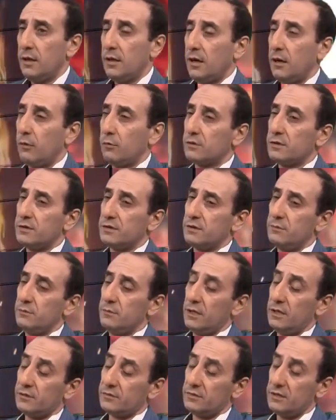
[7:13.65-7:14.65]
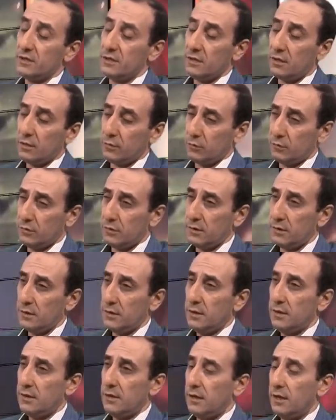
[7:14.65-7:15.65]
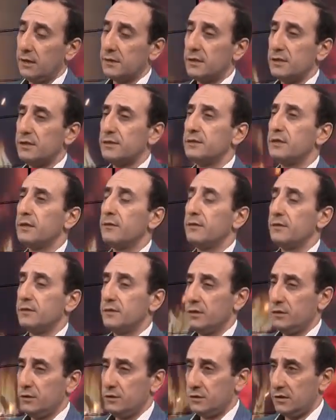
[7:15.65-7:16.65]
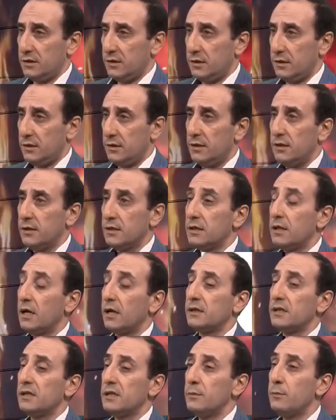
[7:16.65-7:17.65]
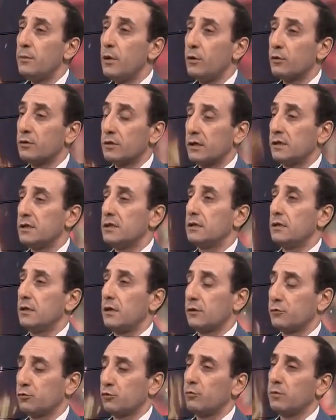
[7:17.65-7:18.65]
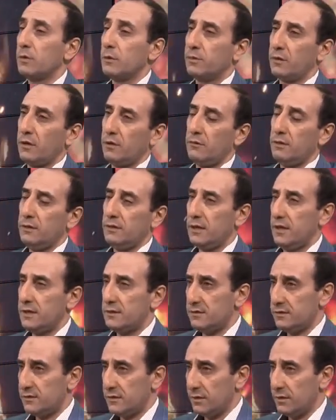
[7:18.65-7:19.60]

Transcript: А вот эти местные народы, они издревле здесь жили, и они имеют какие-то особые права на эти